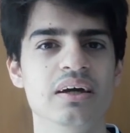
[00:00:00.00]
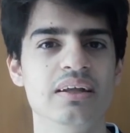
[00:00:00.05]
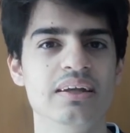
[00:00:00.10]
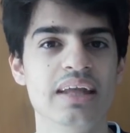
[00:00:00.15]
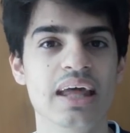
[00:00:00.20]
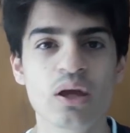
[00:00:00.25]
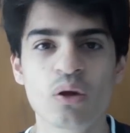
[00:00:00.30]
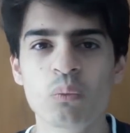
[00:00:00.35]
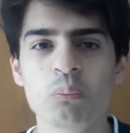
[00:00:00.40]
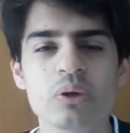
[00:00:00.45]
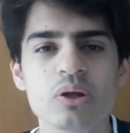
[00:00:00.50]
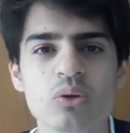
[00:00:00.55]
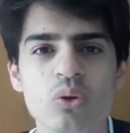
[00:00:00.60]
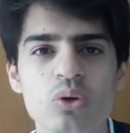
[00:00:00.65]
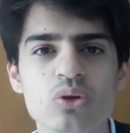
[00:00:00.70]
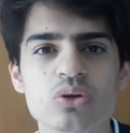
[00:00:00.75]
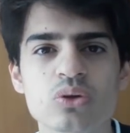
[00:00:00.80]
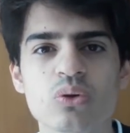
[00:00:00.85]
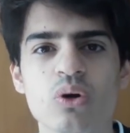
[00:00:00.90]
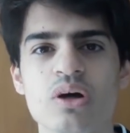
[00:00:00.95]
nenhum
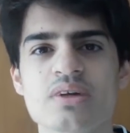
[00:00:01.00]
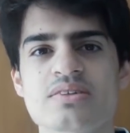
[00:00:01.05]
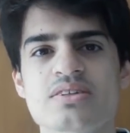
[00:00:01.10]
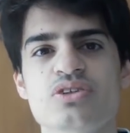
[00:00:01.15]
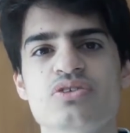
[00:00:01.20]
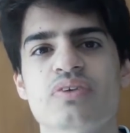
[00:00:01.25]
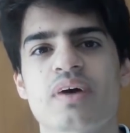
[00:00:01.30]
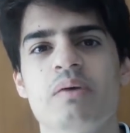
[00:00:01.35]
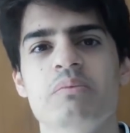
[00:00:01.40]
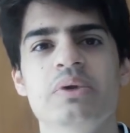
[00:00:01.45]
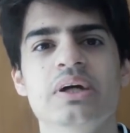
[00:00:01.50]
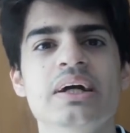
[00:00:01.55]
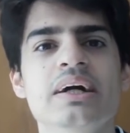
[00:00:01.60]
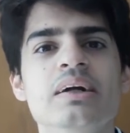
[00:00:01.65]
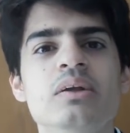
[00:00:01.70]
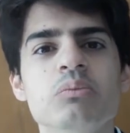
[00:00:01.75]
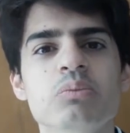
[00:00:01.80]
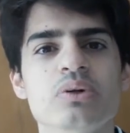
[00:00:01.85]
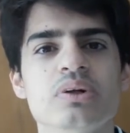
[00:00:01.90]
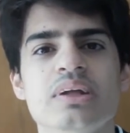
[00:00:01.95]
piloto gosta de ficar
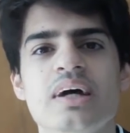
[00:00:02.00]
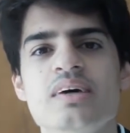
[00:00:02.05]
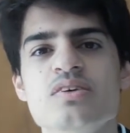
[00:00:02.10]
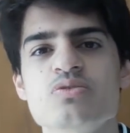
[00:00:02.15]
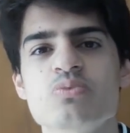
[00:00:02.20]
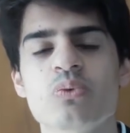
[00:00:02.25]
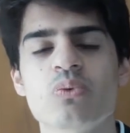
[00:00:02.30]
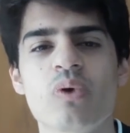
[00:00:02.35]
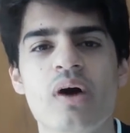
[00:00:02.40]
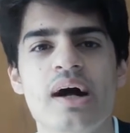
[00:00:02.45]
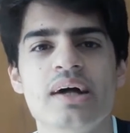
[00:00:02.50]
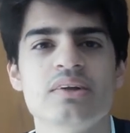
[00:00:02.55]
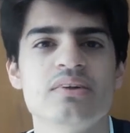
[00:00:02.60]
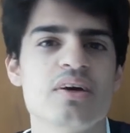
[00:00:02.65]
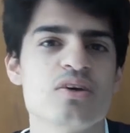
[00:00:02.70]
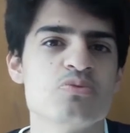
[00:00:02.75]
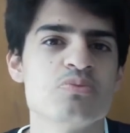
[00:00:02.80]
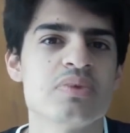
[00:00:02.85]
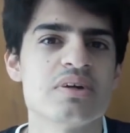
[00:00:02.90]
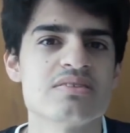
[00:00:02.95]
brigando por
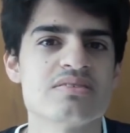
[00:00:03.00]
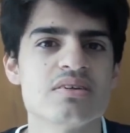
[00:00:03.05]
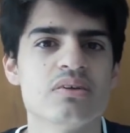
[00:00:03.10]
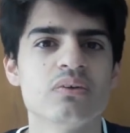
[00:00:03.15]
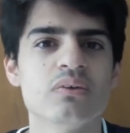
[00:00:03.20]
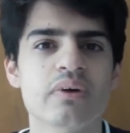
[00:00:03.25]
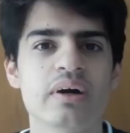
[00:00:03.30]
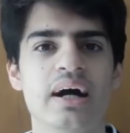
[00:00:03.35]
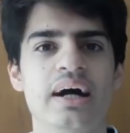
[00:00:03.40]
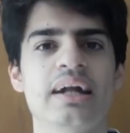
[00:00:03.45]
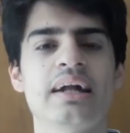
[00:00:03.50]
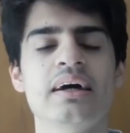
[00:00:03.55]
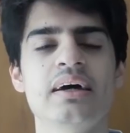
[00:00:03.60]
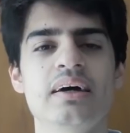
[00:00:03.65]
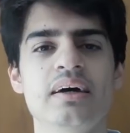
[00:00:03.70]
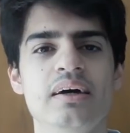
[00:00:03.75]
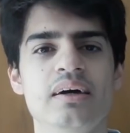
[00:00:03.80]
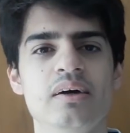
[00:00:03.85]
14, 13 lugar,